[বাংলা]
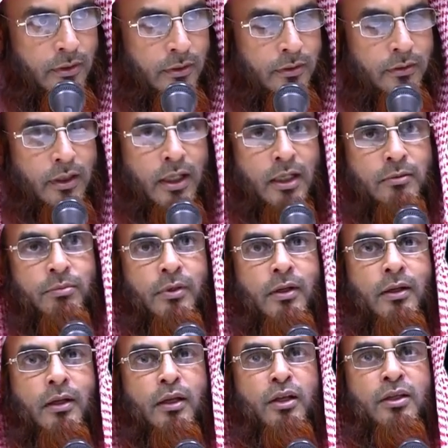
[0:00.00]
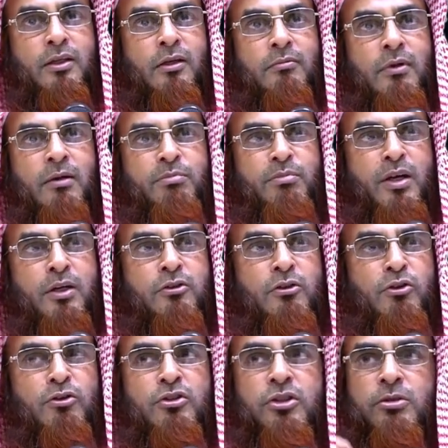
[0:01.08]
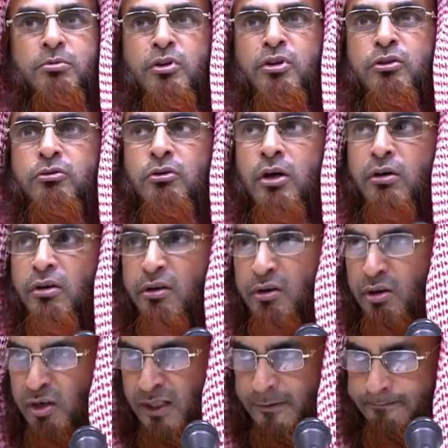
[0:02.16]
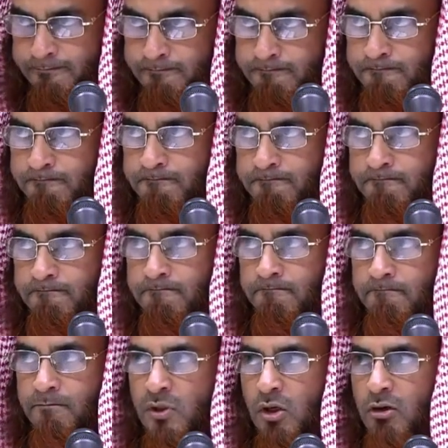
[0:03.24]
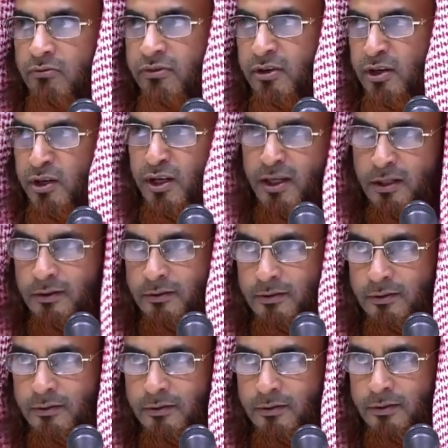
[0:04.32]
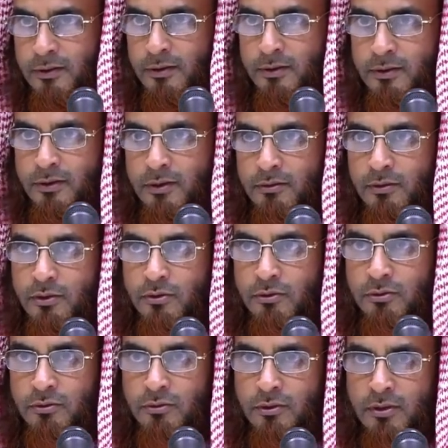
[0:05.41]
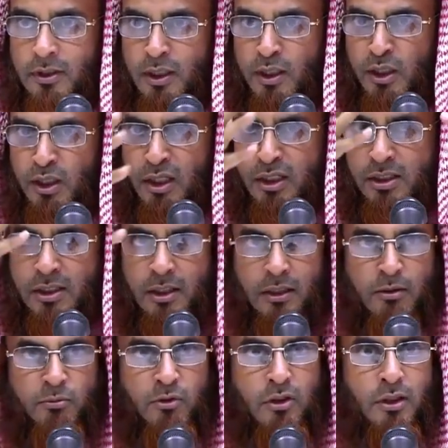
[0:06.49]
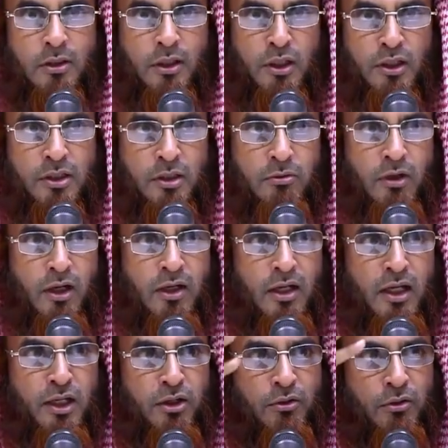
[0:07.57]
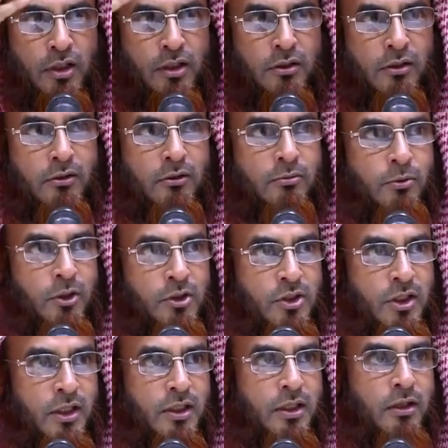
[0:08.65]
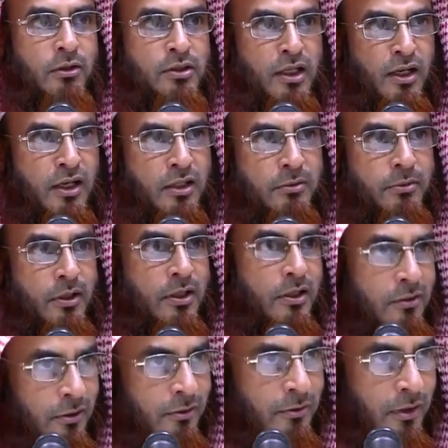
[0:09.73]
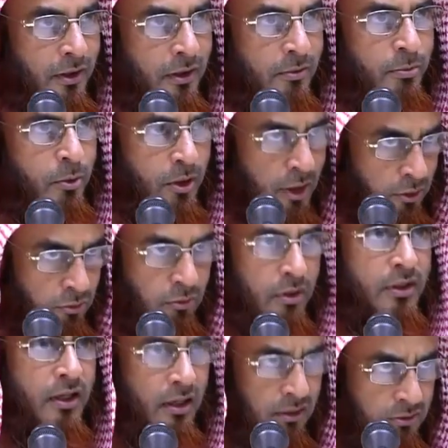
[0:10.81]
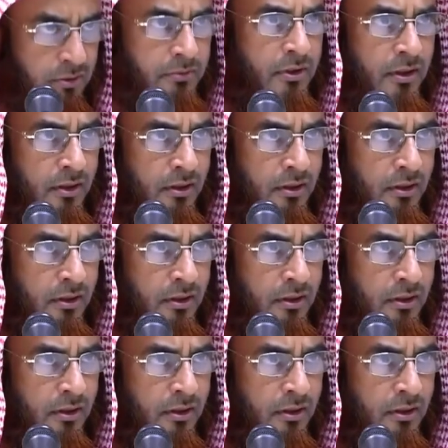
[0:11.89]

তারপরে নিজের বাপ মায়ের জন্য জীবনও দোয়া করা ঢং নেই তৌফিক নেই সে হুজুর টুজুর ডেকে নিয়ে এসে মোল্লাদেরকে এসে কোরআন খানি করে দিল বক্সে দিল জান্নাতে পাঠিয়ে দিল দোয়া করে পরে দোয়া দিয়ে কাজ হবে